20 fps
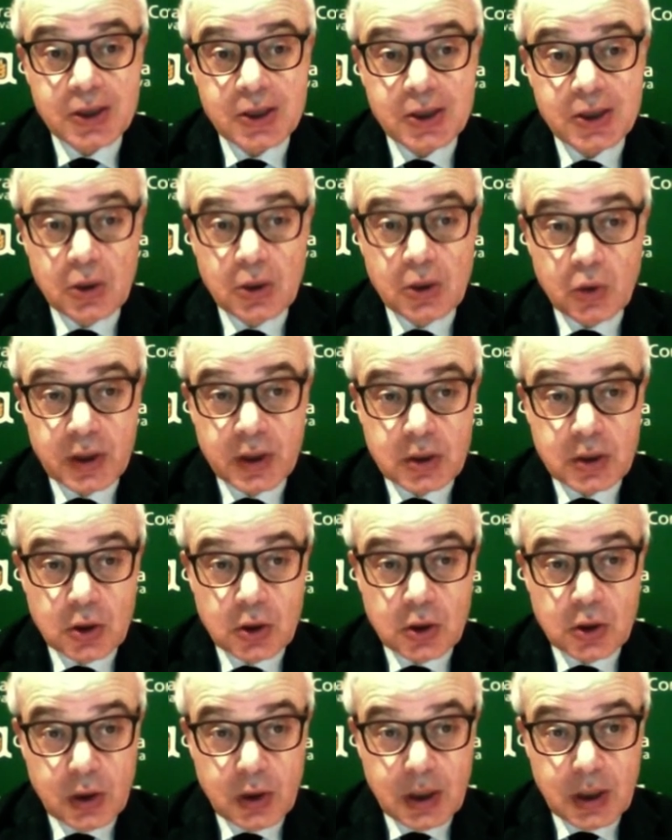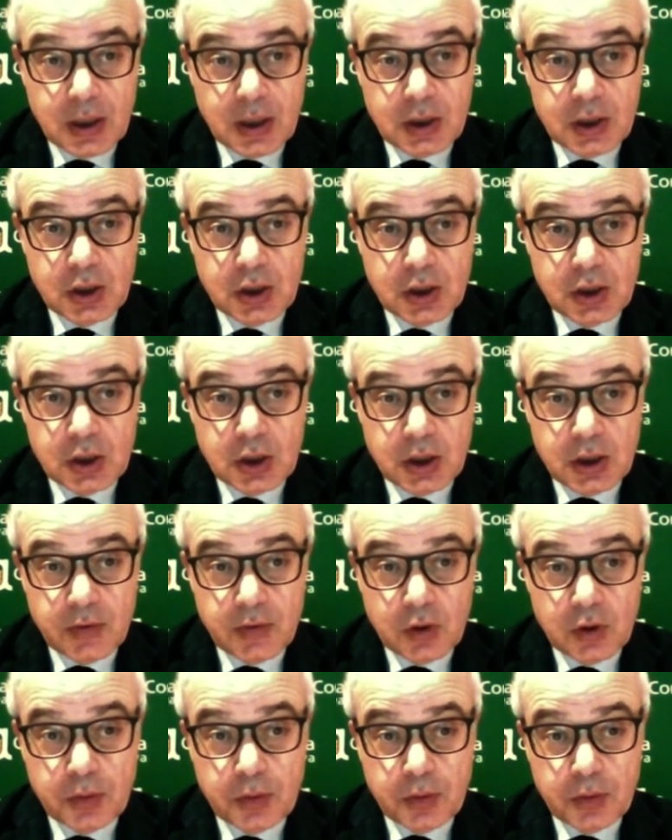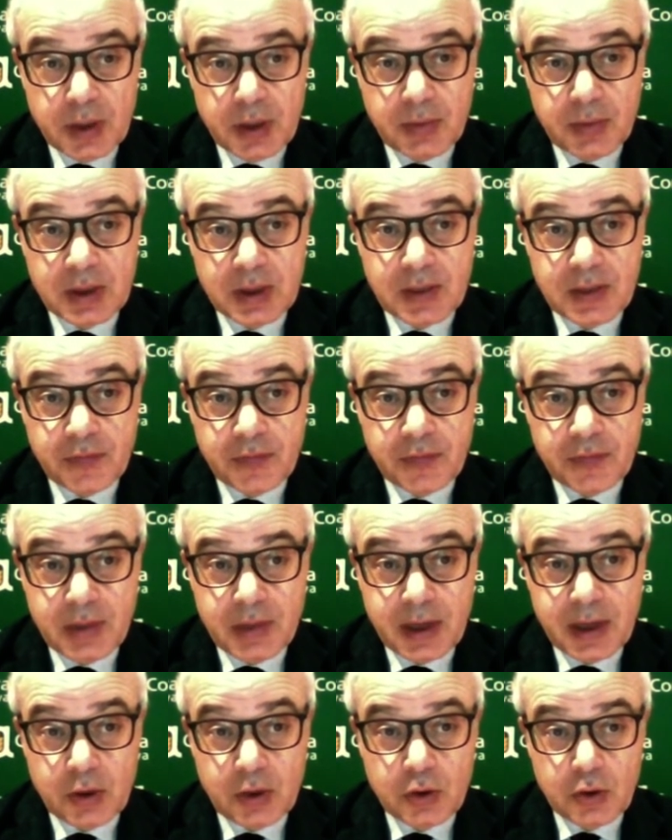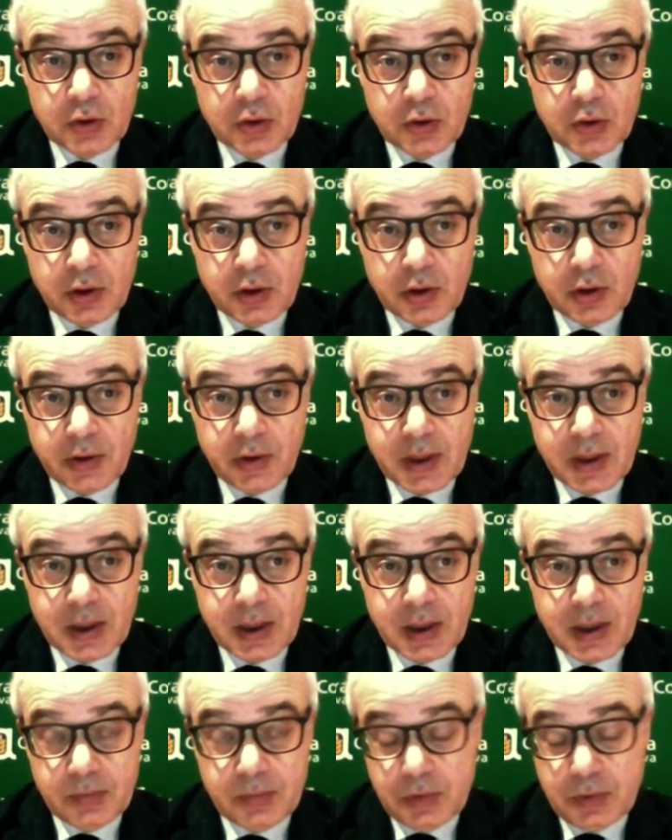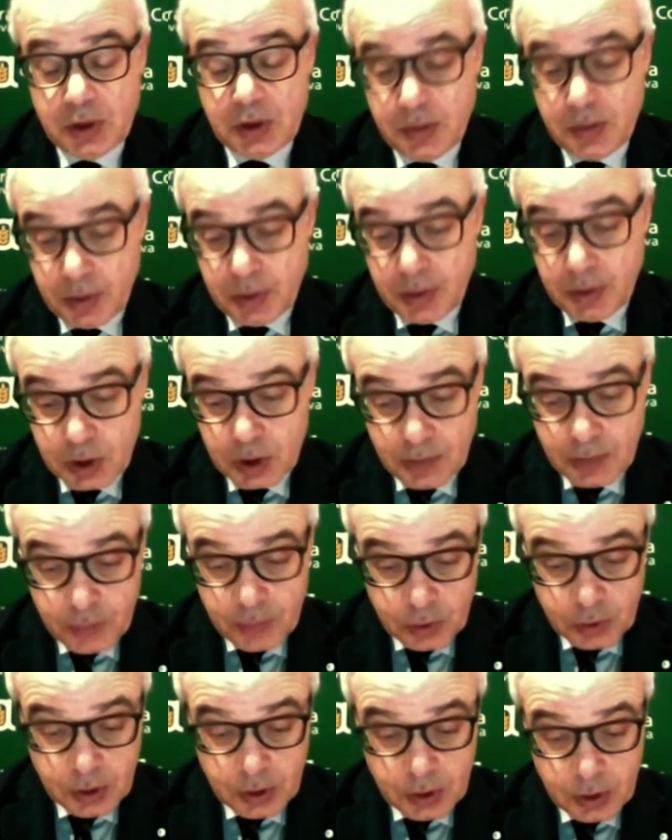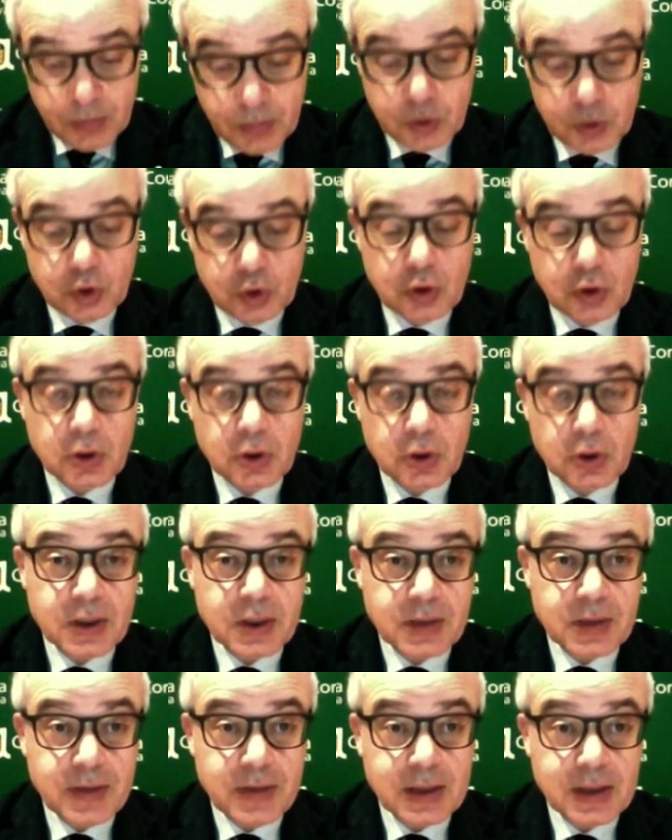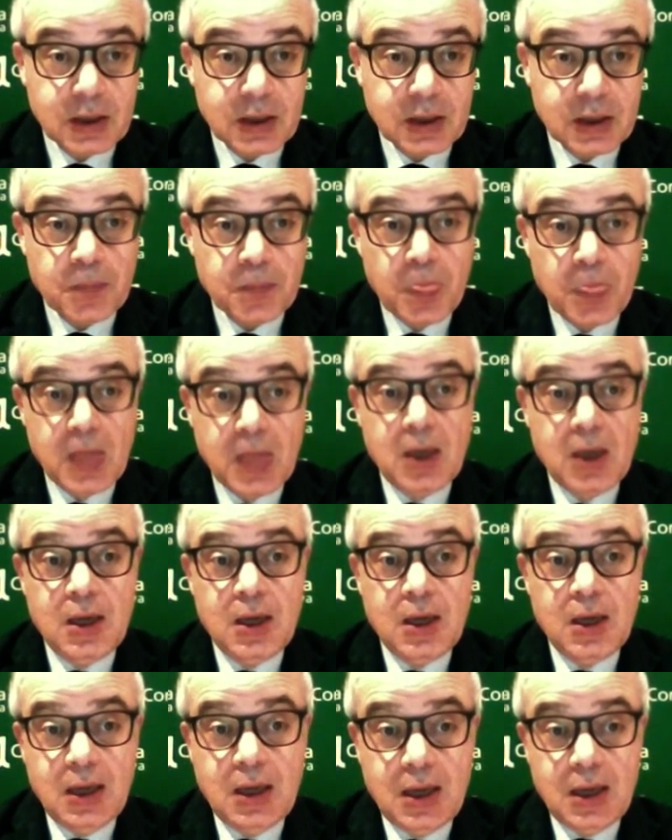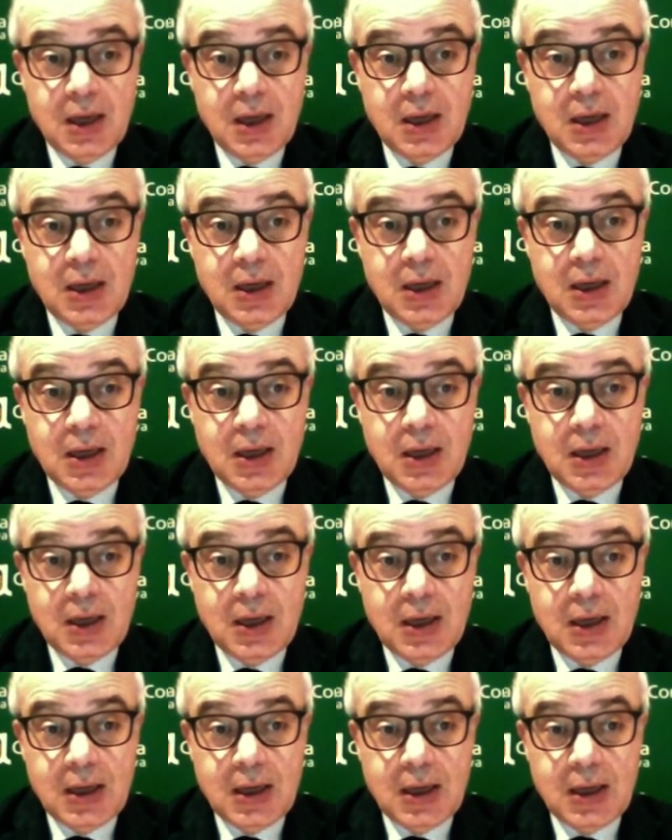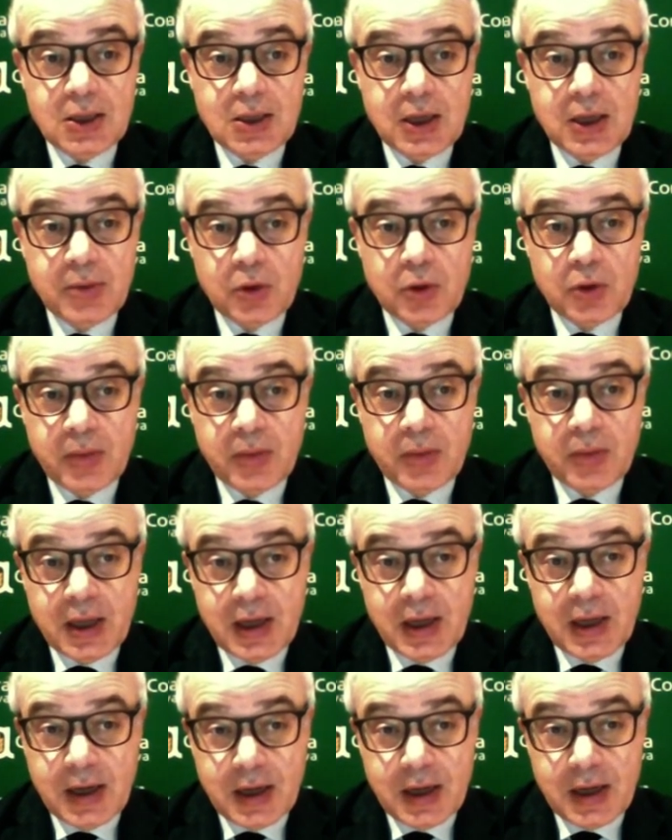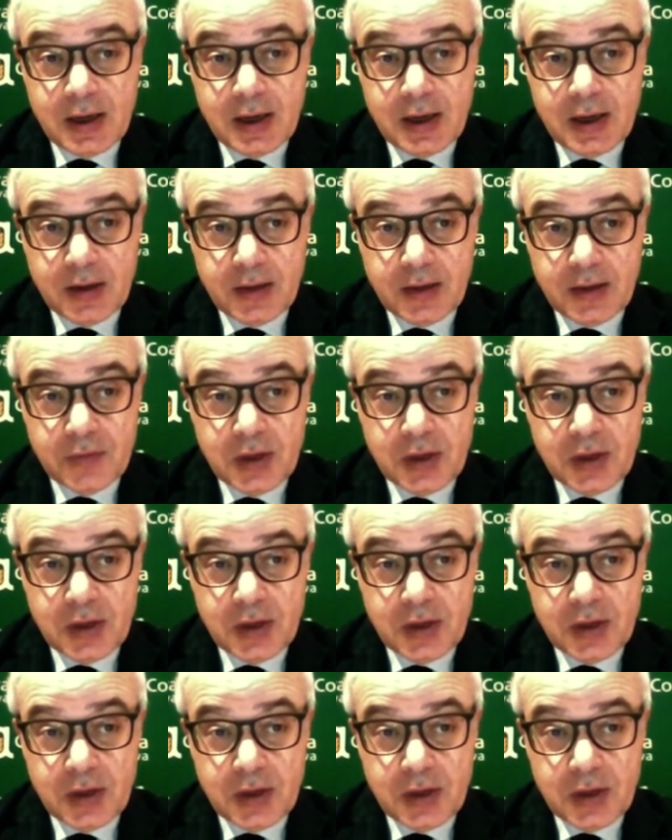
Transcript: rassicurazioni che ci dicevano per metà febbraio che dovevano arrivare sempre questi fondi, non sono ancora arrivati e eh, siamo ormai a,